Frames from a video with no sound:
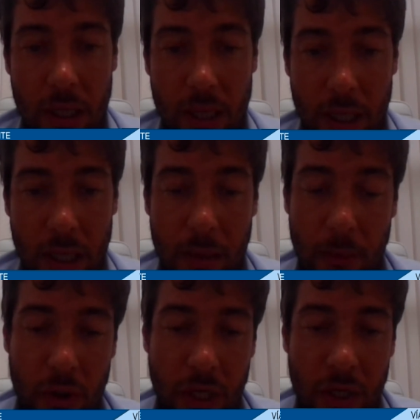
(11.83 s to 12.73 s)
Eh,
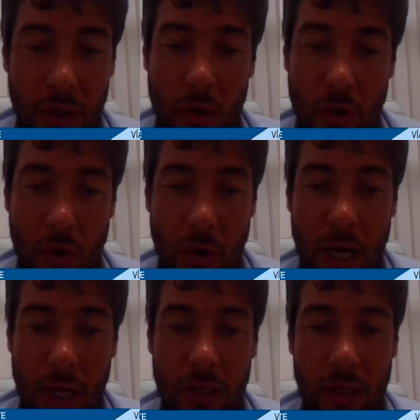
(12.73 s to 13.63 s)
hemos tenido
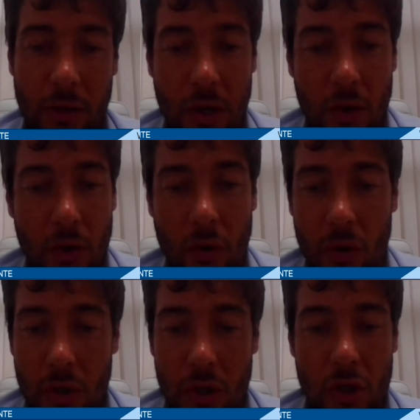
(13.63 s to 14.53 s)
jornadas de
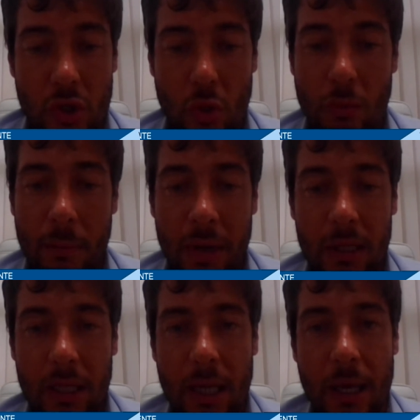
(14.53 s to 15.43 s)
trabajo
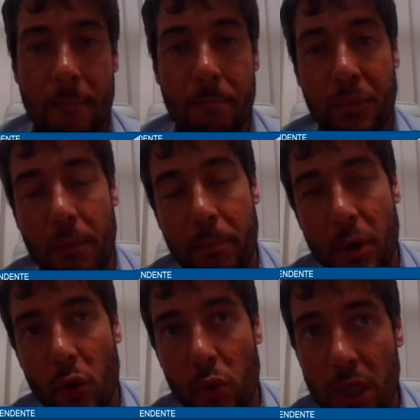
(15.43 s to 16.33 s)
sumamente
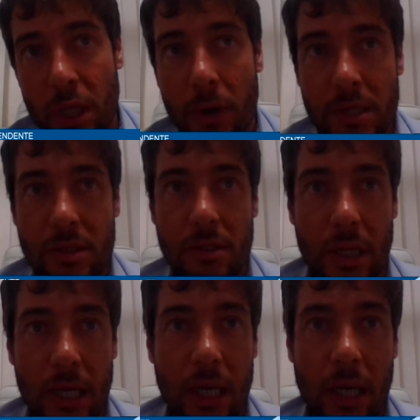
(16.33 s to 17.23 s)
productivas
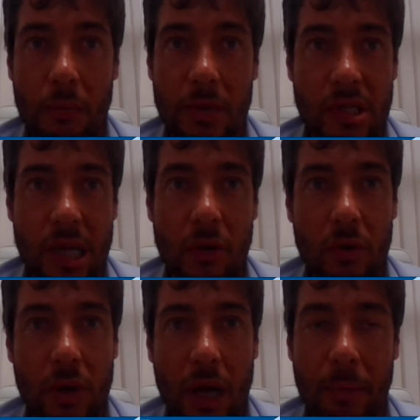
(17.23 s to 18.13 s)
eh, que
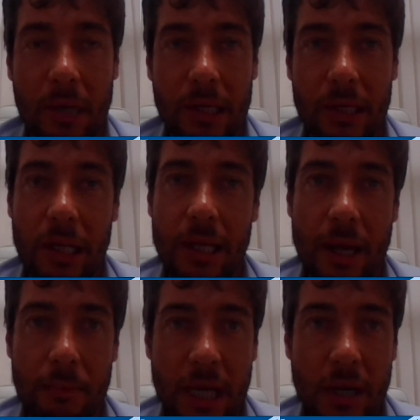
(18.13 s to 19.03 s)
comenzaron a partir del
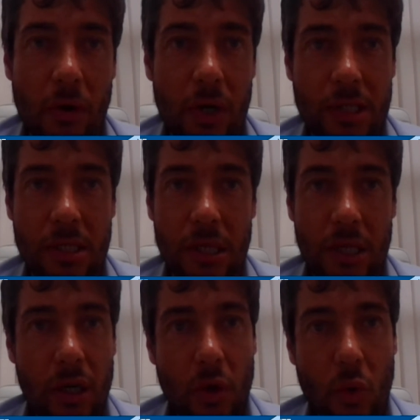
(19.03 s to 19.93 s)
día miércoles,
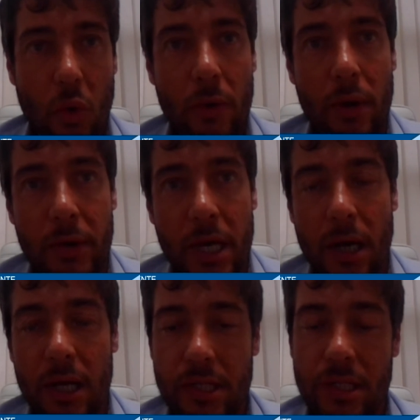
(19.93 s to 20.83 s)
jueves,
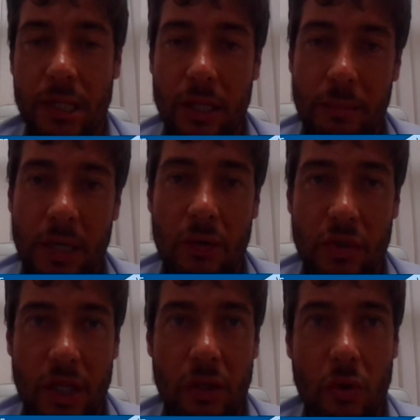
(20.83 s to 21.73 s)
viernes y se terminaron
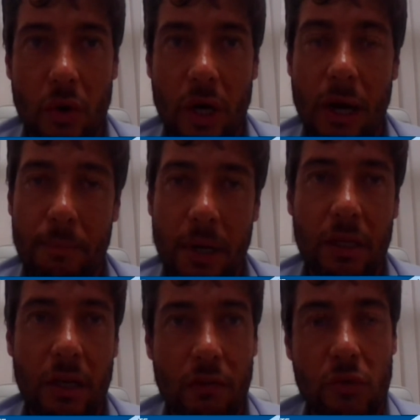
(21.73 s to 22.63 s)
yendo gran
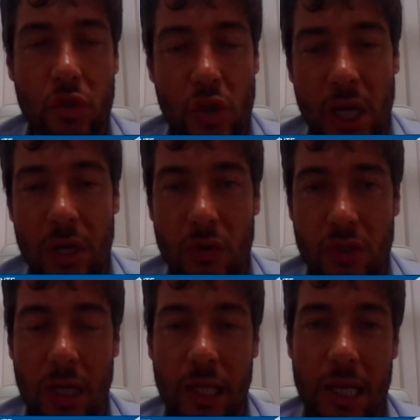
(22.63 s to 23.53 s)
parte de los
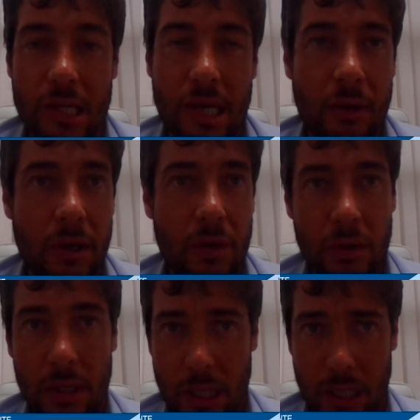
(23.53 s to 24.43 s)
funcionarios el día sábado.